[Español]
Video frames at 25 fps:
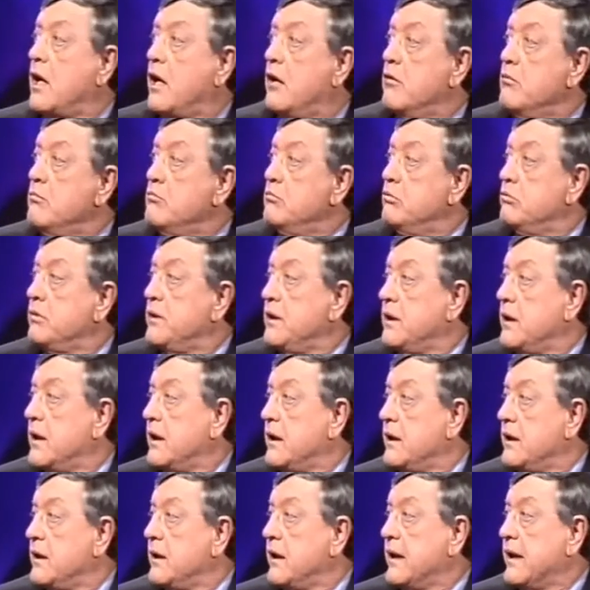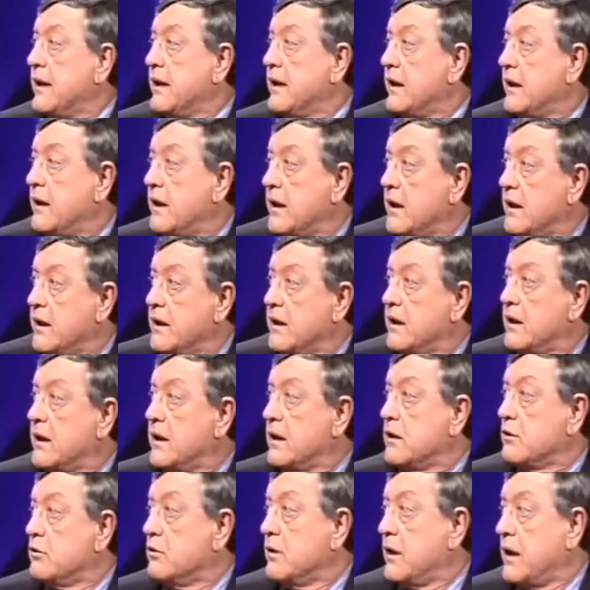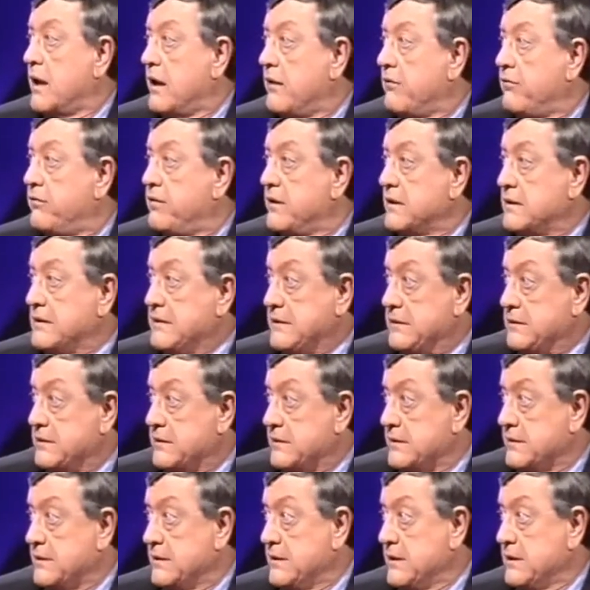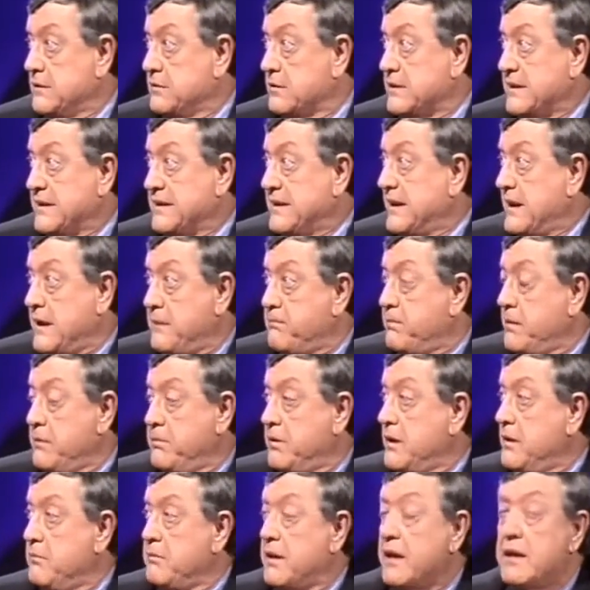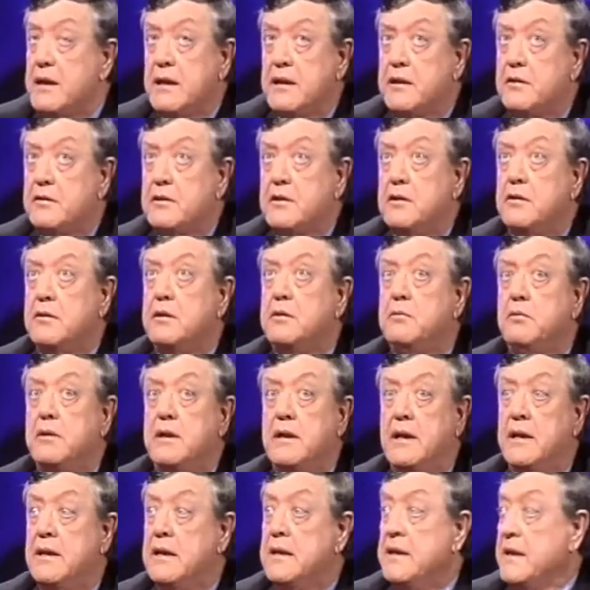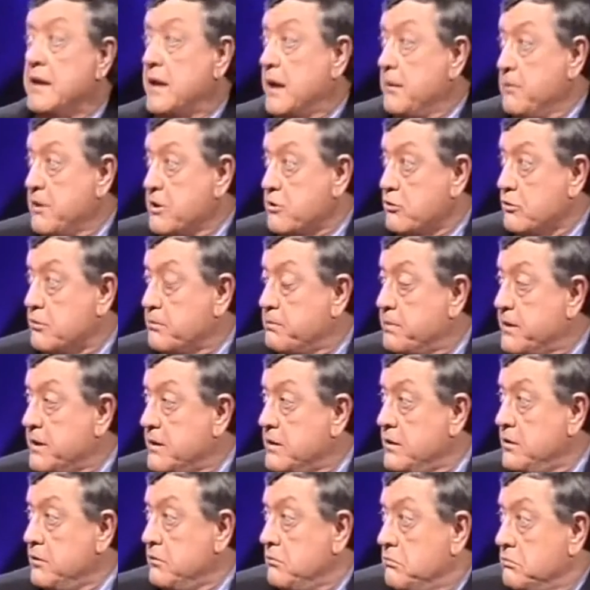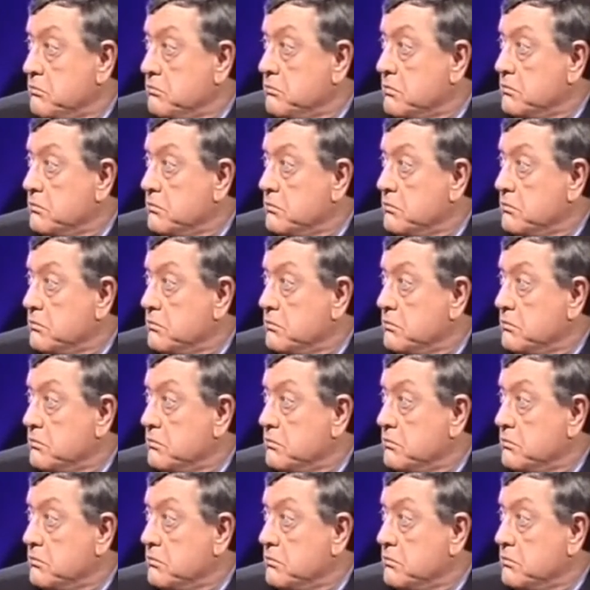a un Woody Allen clenque, con gafas y todas esas cosas. Esta es la primera imagen que yo tengo de Woody Allen que me sorprendió.